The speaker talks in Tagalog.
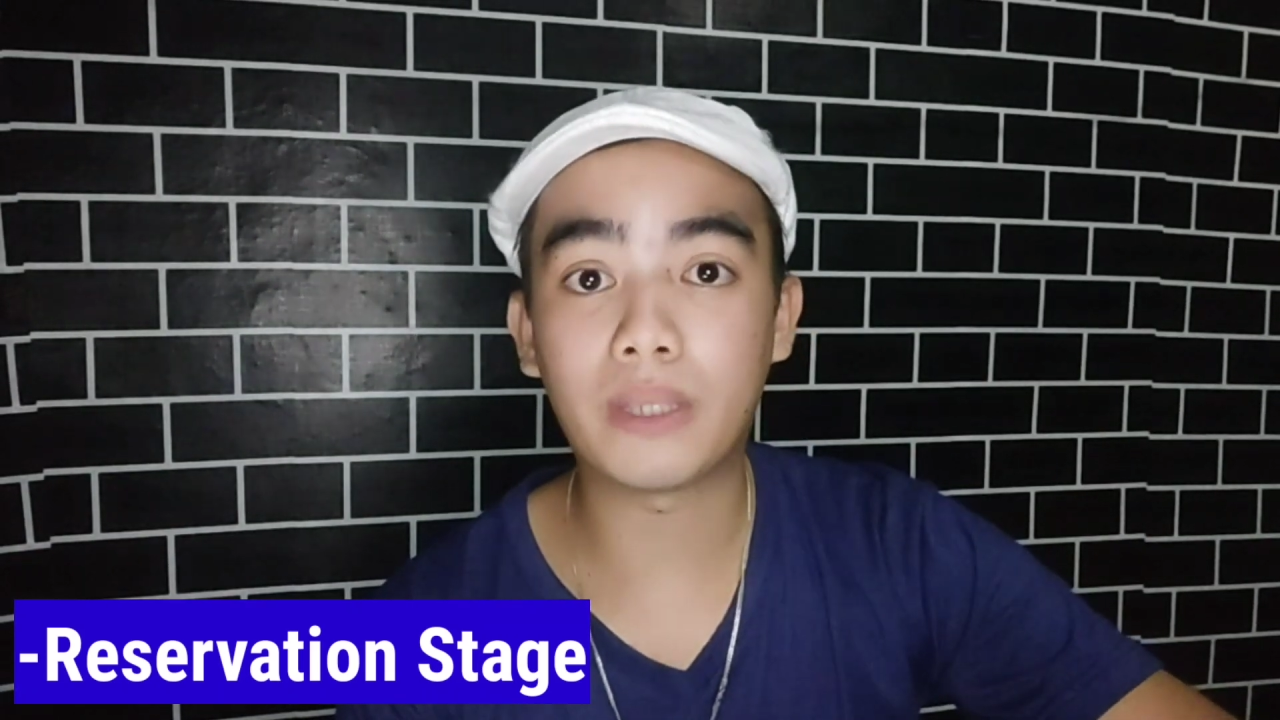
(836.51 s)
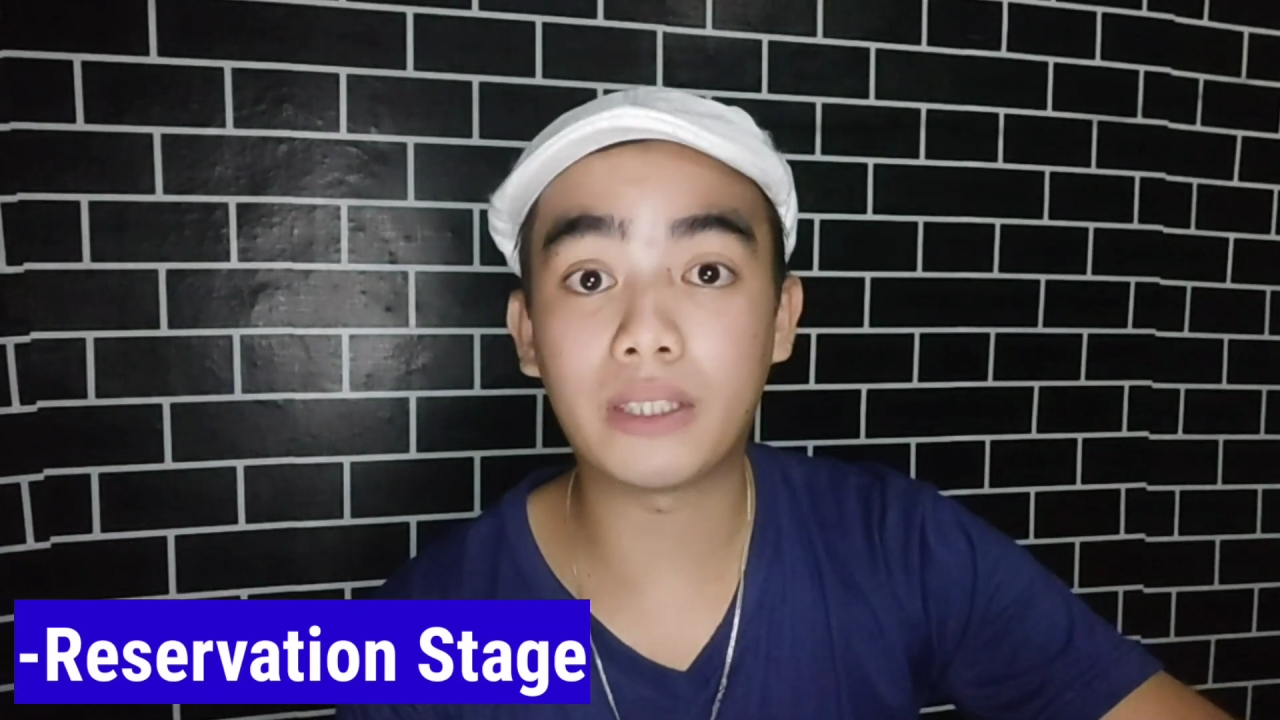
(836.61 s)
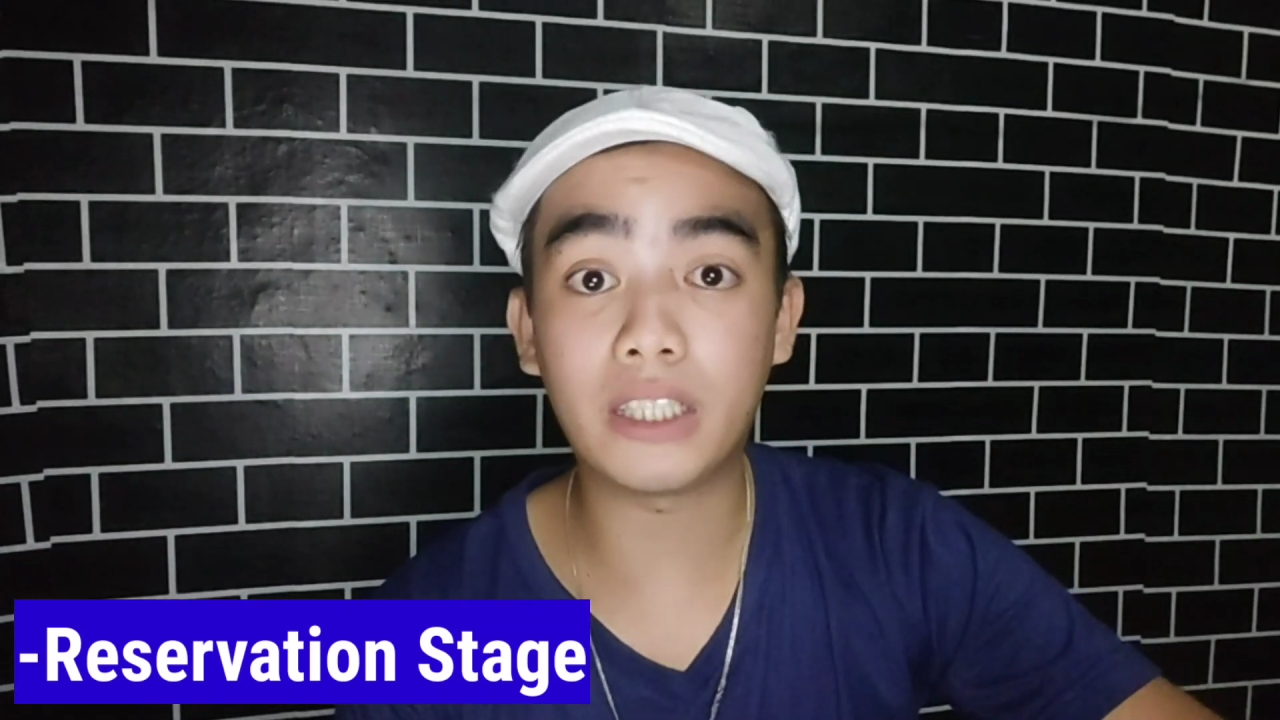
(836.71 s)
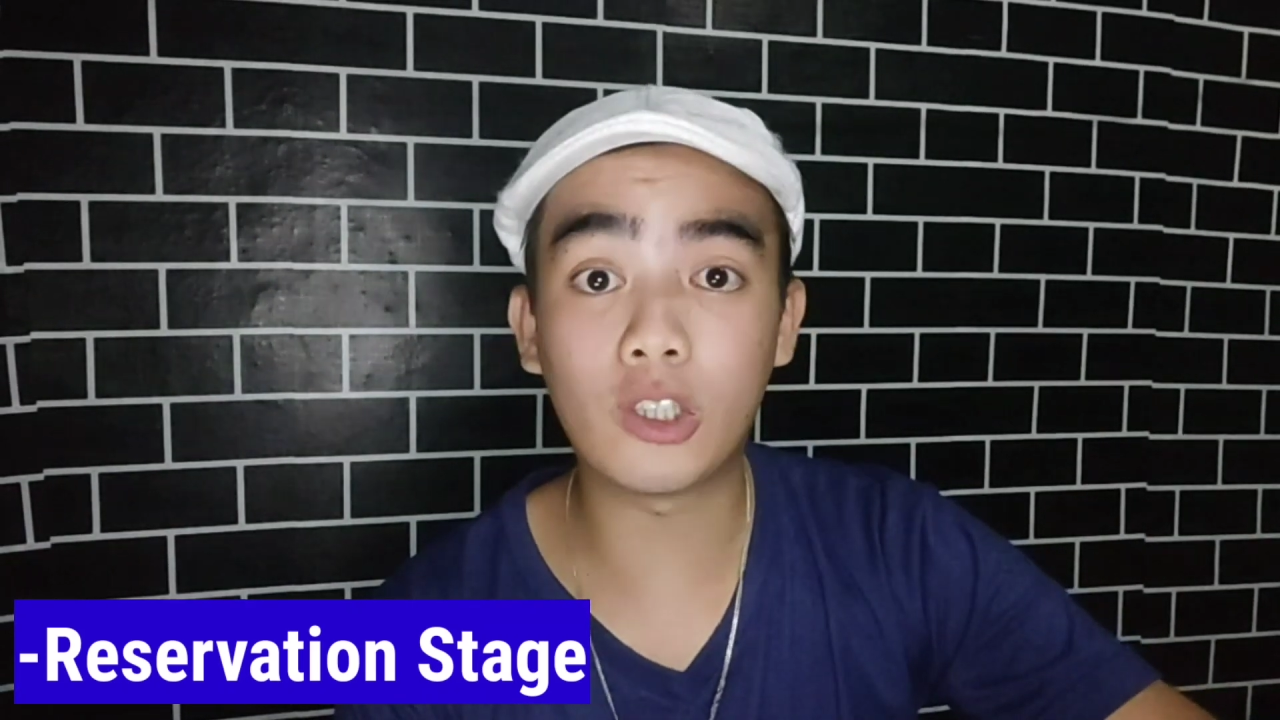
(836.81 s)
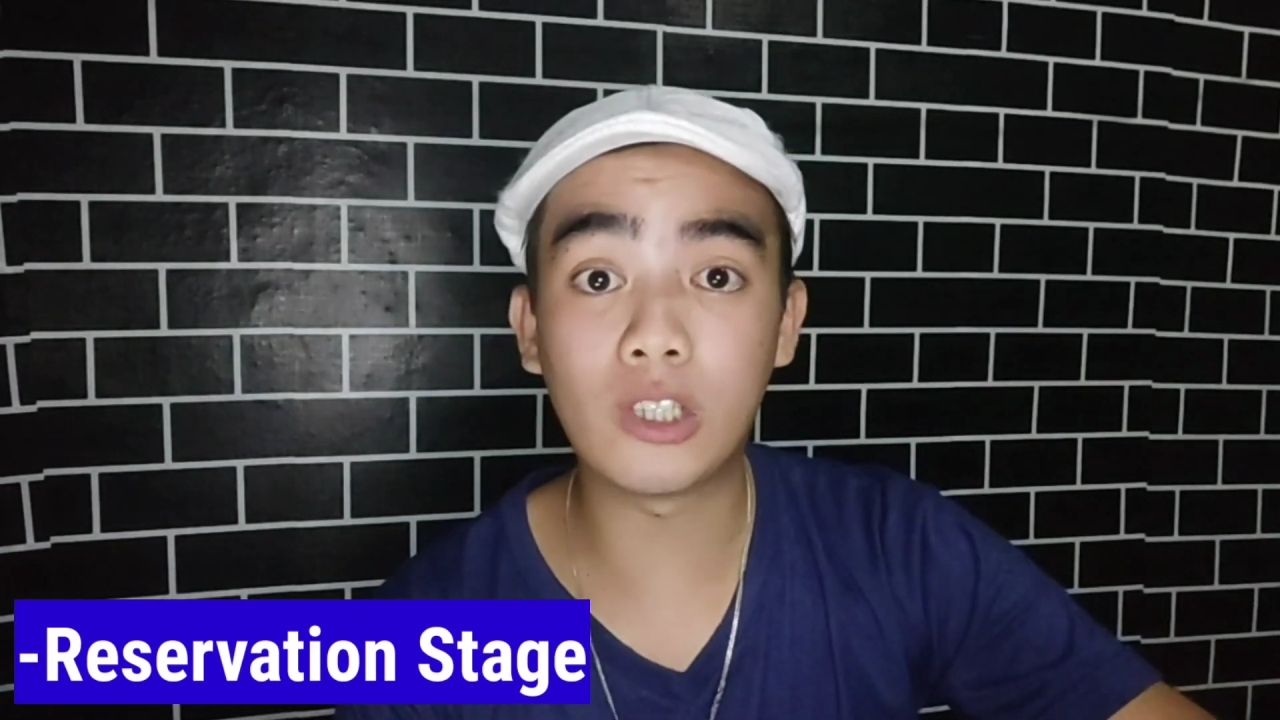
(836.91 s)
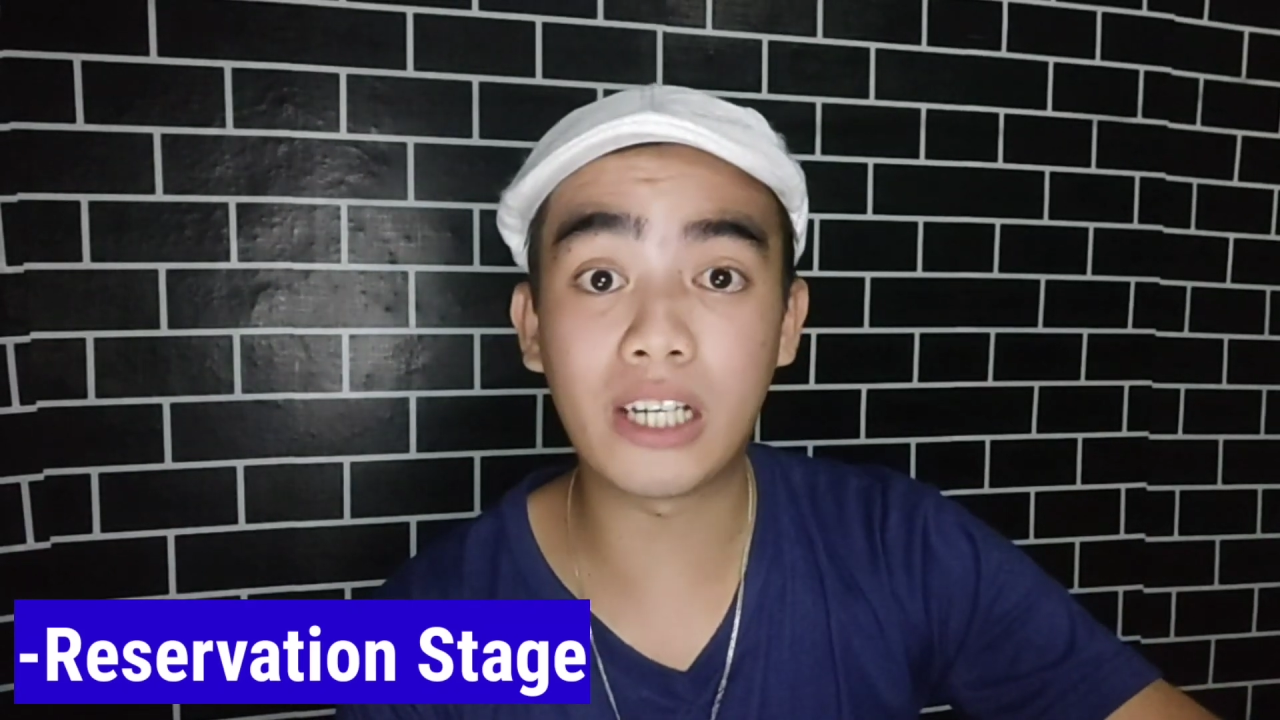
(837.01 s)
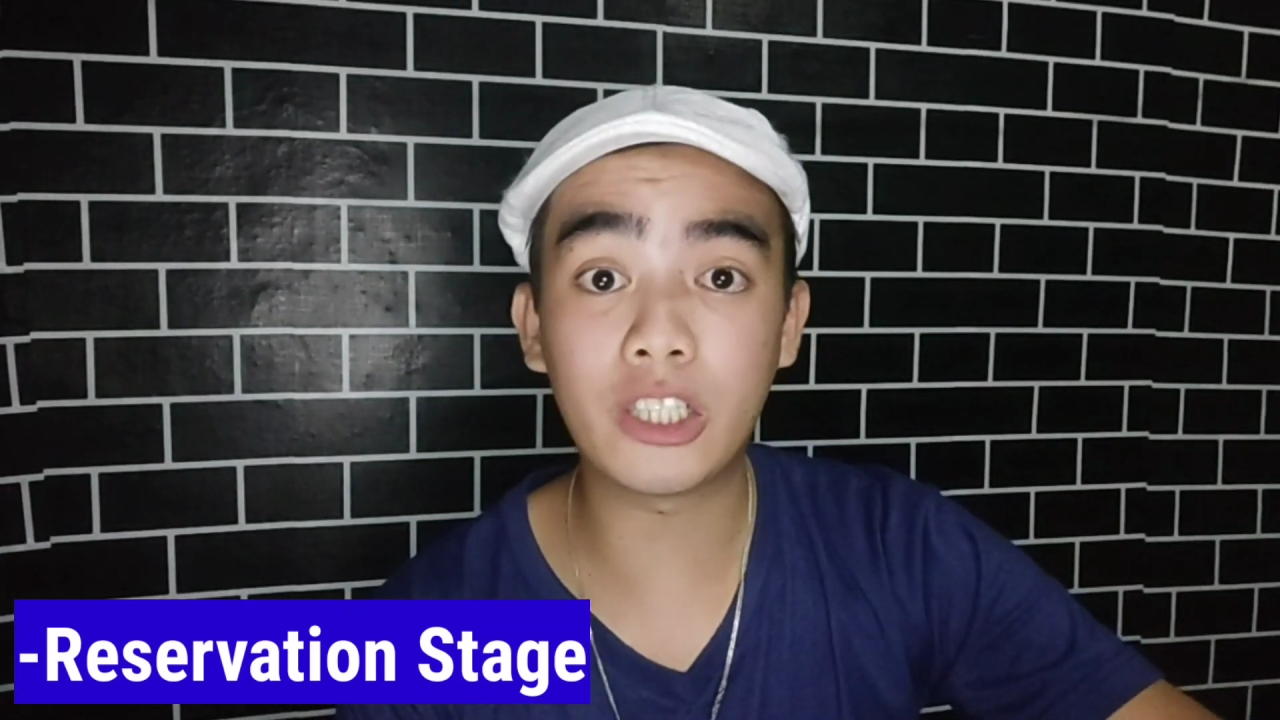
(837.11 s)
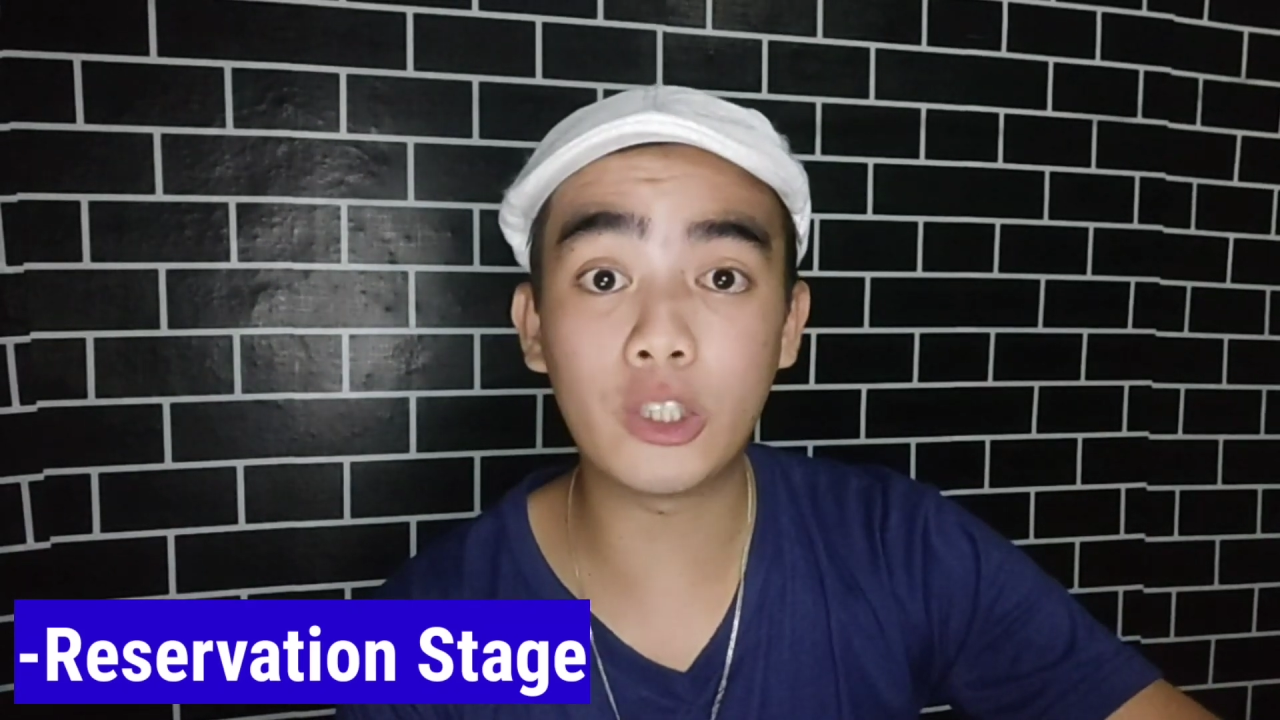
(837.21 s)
particular